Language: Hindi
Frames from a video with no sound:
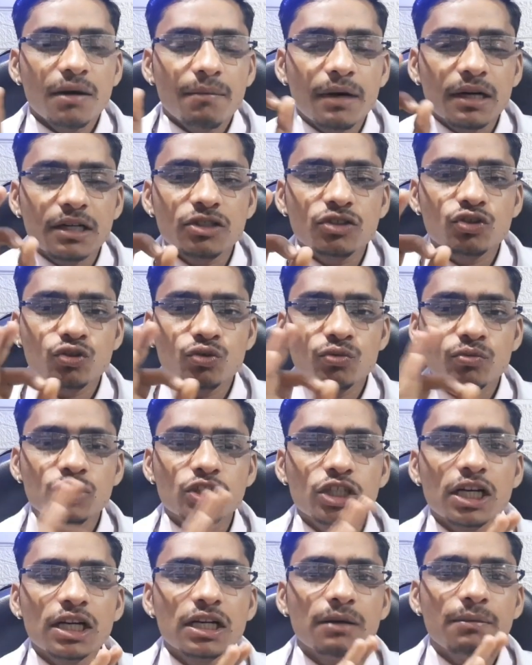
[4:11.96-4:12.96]
बाकी सोमो
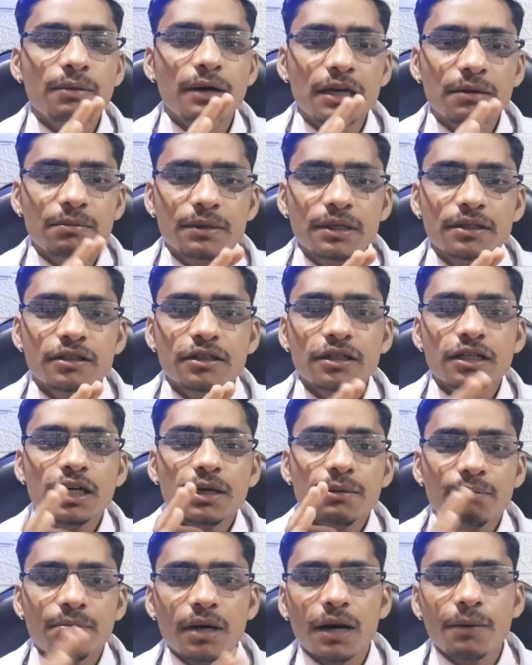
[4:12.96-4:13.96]
जल के बारे में
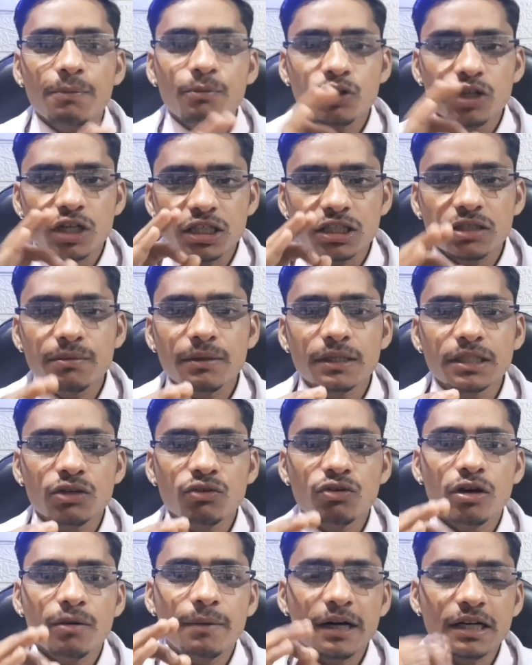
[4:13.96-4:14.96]
मैं आपको यहीं तक तो
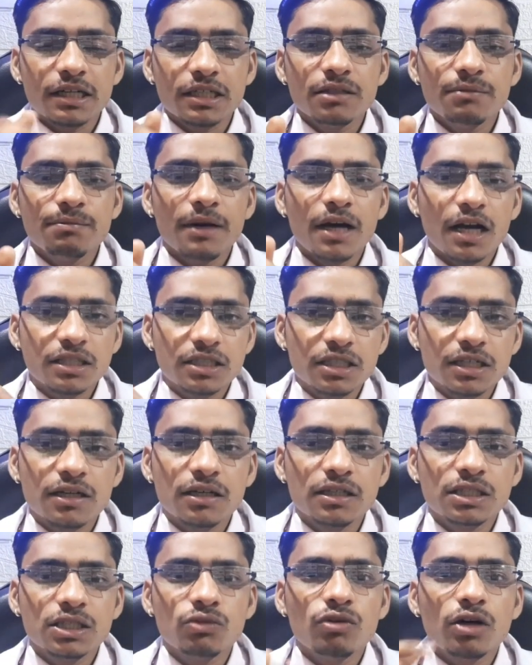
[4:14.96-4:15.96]
बताऊंगा बाकी मैं आशा
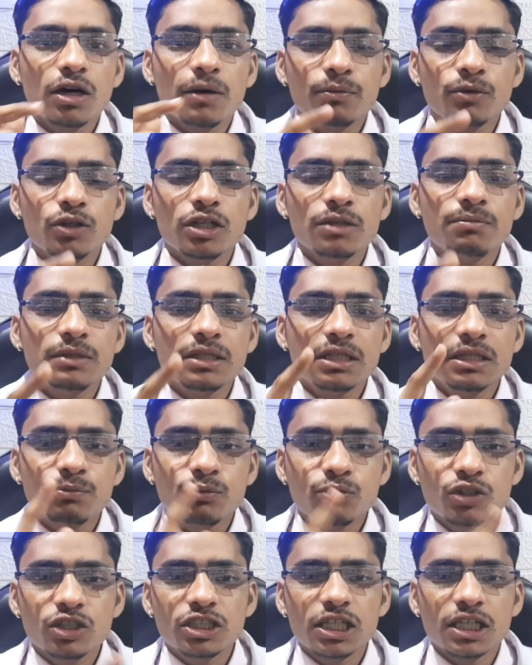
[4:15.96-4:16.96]
करता हूँ आपको ये मेरी
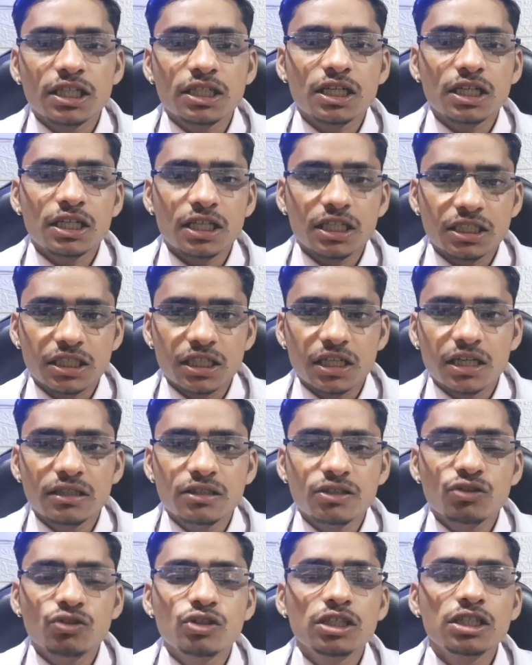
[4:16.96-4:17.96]
पूरी जानकारी अच्छी
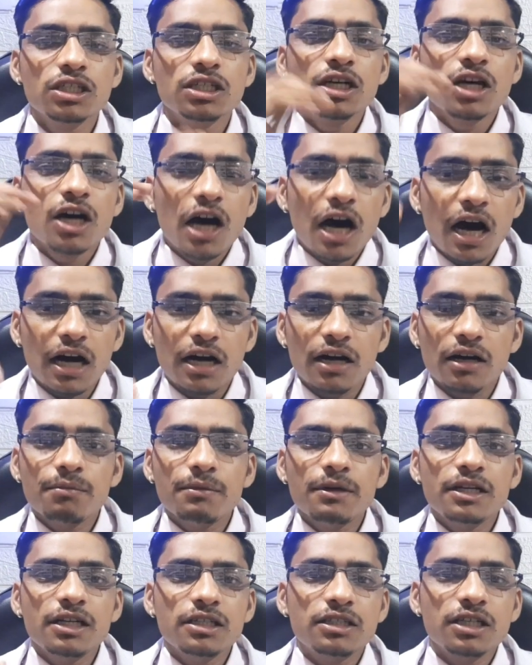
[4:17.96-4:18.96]
लगी होगी अगर
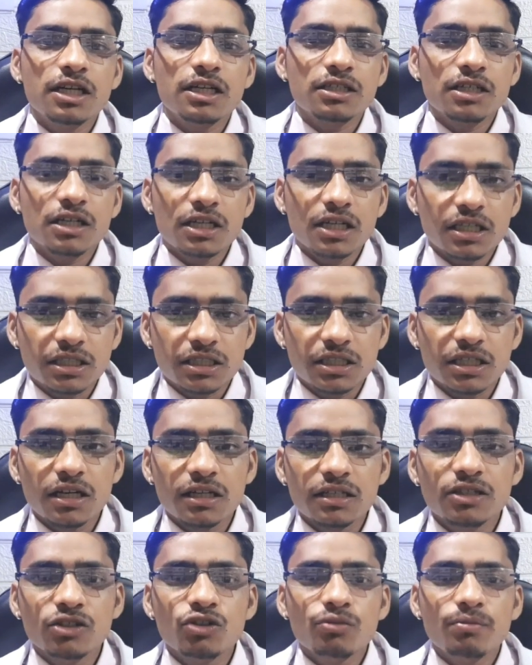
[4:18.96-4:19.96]
मेरी ये जानकारी अच्छी
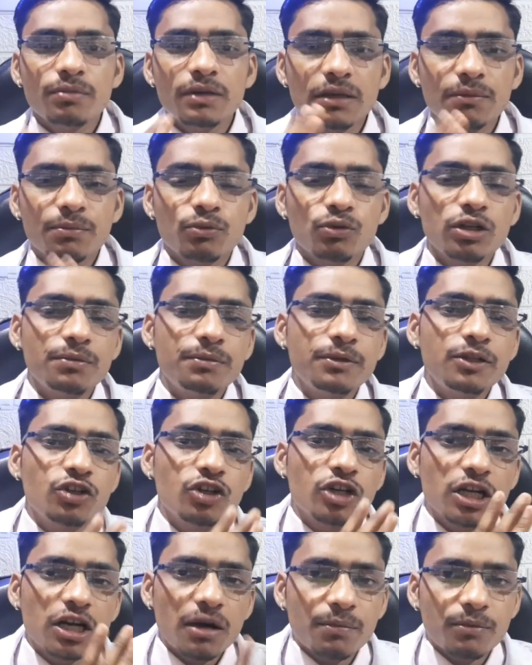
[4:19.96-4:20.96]
लगी हो मेरी पूरी
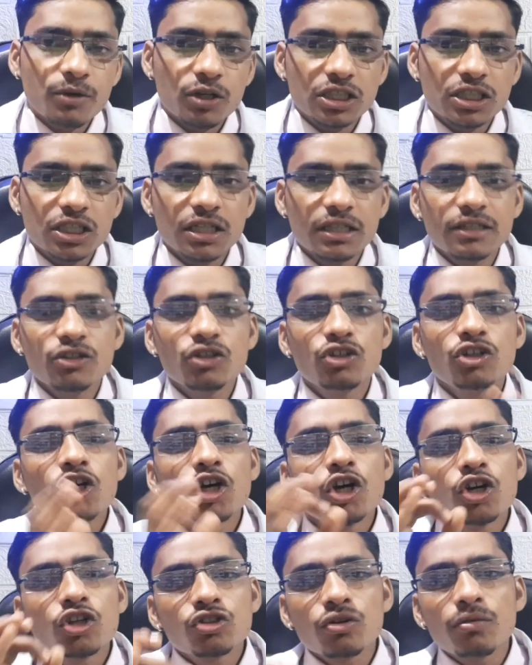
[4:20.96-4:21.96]
वीडियो अगर आपको अच्छी लगी हो
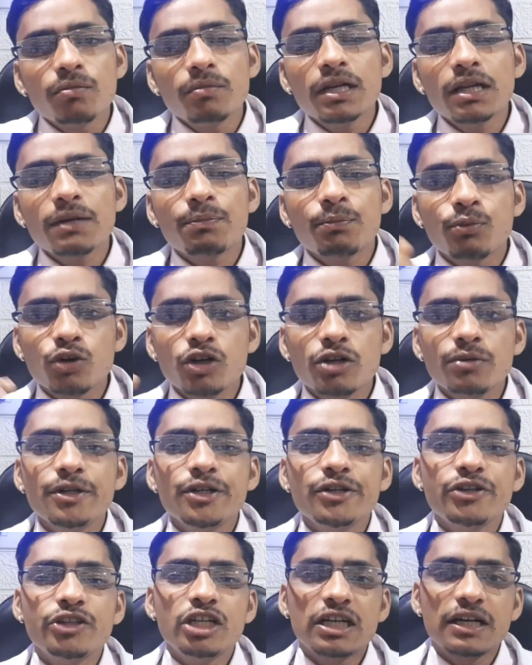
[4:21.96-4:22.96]
तो मेरी पूरी
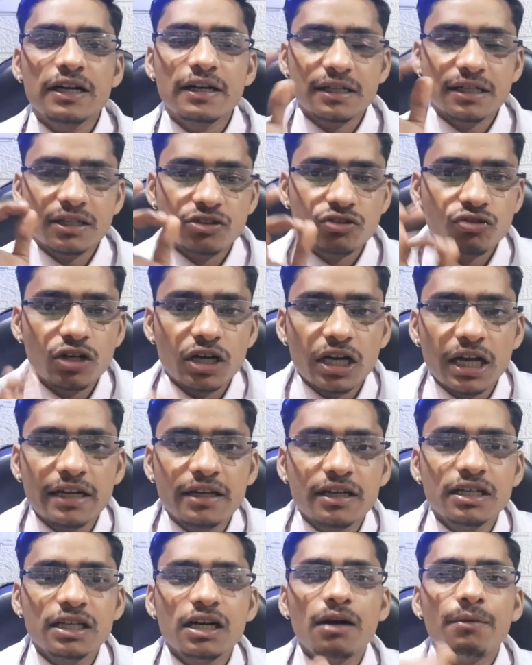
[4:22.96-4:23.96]
वीडियो देख करके इसको
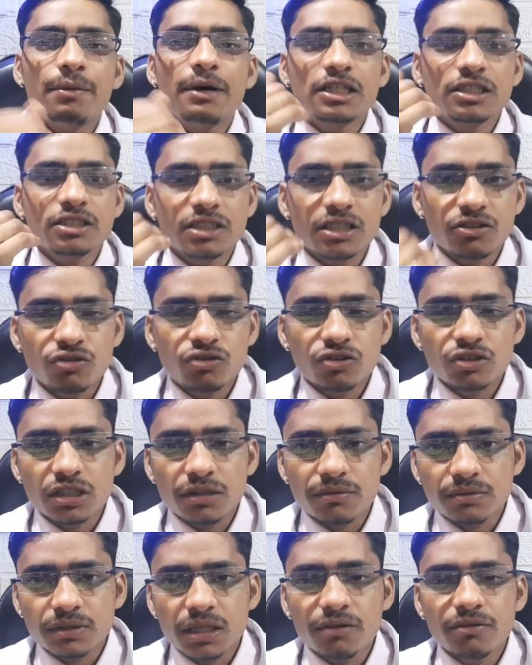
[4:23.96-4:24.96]
लाइक करिएगा बाकी चैनल को
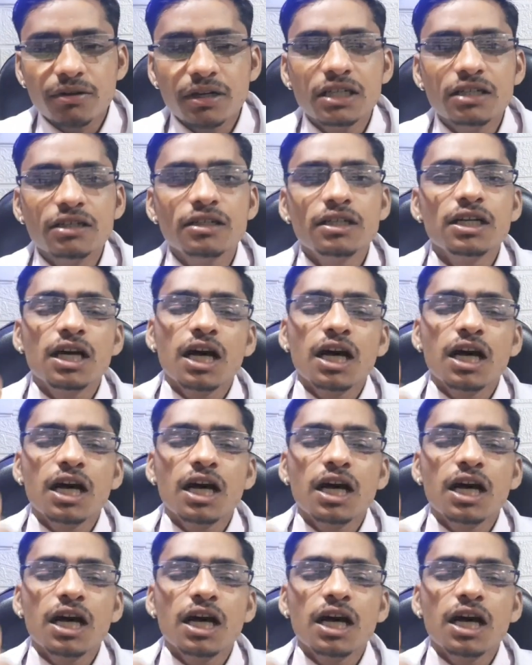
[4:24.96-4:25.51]
सब्सक्राइब करिए